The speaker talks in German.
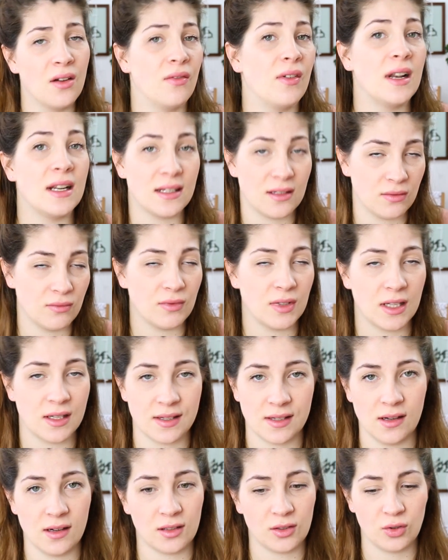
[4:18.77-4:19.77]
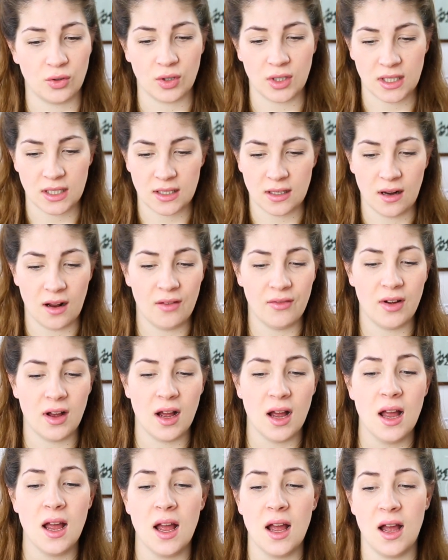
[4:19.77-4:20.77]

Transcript: weil ich, wie gesagt, noch nicht da war.